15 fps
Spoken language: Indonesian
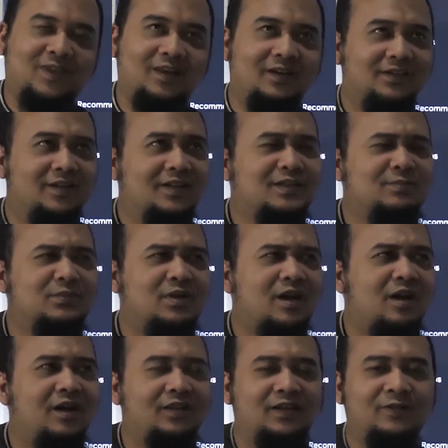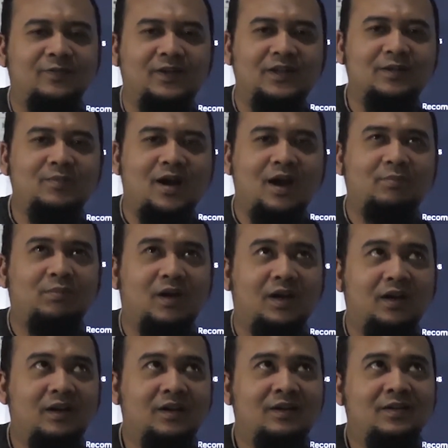Ya, jadi sebenarnya harga TV ini
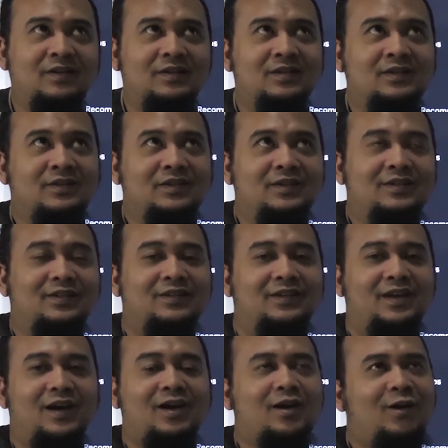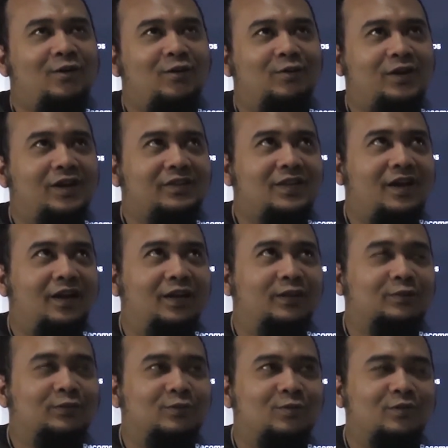berapa? Ya, kalau kita
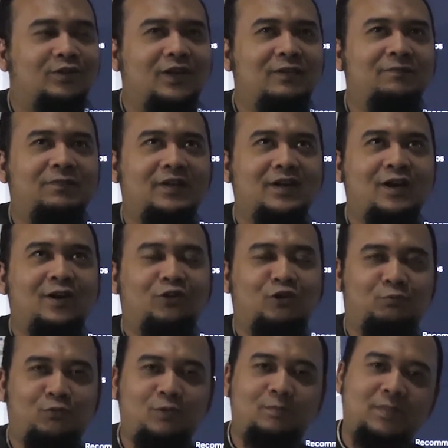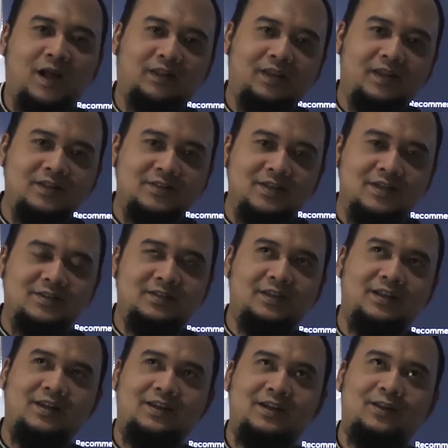hitung TV yang 24 inch-nya
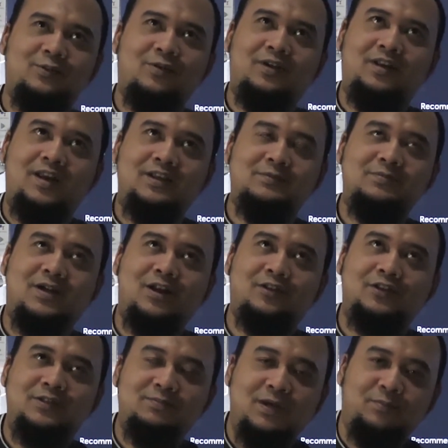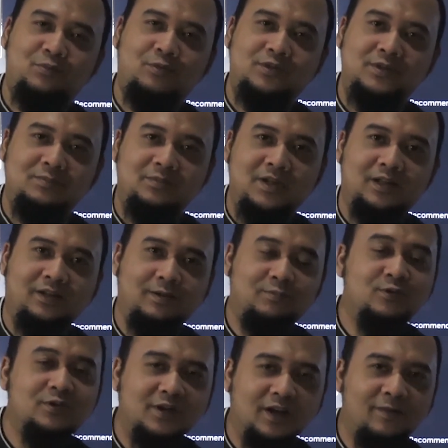sendiri itu adalah
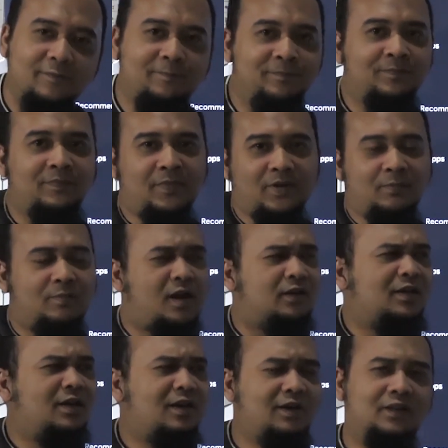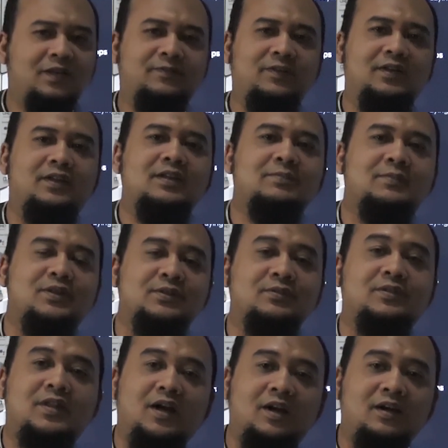999.000-nya, berarti harga TV ini 5
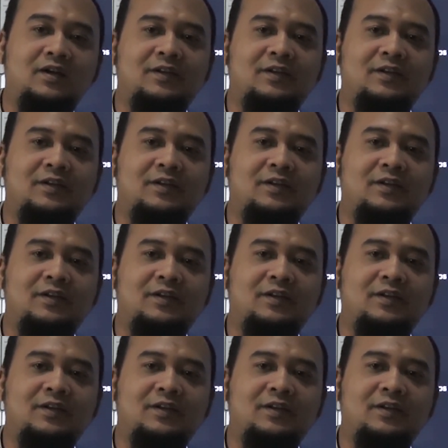juta.